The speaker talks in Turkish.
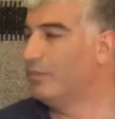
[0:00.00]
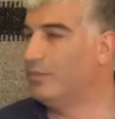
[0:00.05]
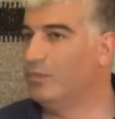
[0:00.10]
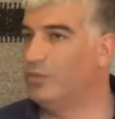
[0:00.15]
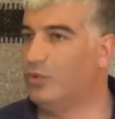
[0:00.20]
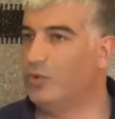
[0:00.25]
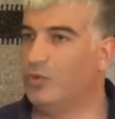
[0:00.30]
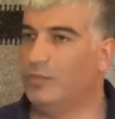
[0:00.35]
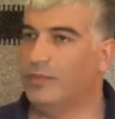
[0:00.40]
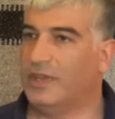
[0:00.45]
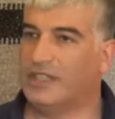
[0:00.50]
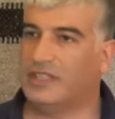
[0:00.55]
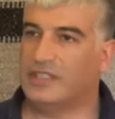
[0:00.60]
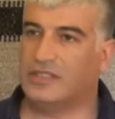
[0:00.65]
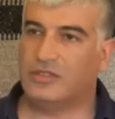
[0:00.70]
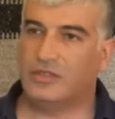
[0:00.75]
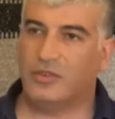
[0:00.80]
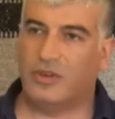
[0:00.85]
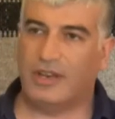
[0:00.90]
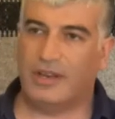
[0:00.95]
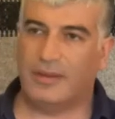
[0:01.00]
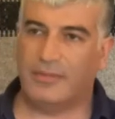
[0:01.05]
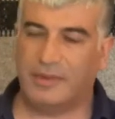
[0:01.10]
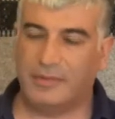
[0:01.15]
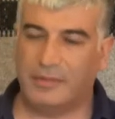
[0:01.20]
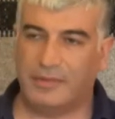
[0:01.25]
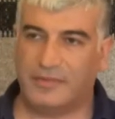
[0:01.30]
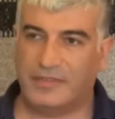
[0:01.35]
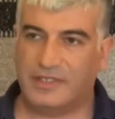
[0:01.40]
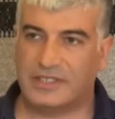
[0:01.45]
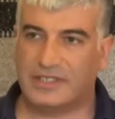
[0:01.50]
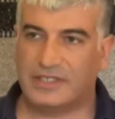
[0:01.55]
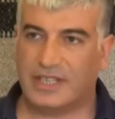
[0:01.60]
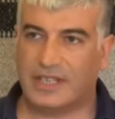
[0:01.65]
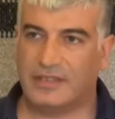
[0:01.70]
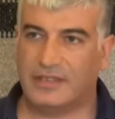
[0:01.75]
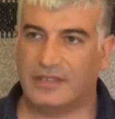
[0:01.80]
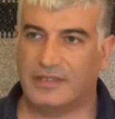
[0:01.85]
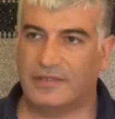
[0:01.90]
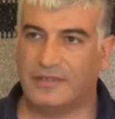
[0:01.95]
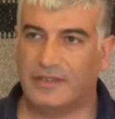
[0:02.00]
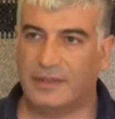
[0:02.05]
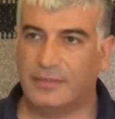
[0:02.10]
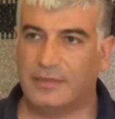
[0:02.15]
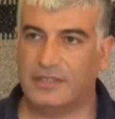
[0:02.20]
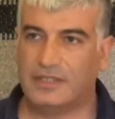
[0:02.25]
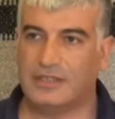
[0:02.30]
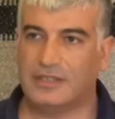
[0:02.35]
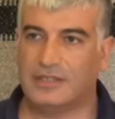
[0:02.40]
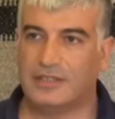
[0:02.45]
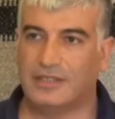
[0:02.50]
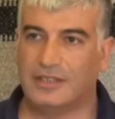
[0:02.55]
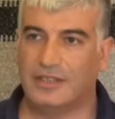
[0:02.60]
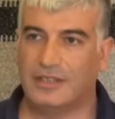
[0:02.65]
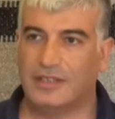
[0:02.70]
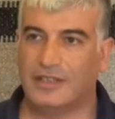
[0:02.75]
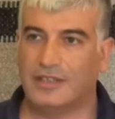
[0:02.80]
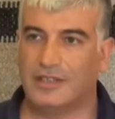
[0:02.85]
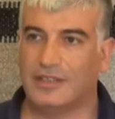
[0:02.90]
Büyümek için önemli bir fırsattı ve biz e,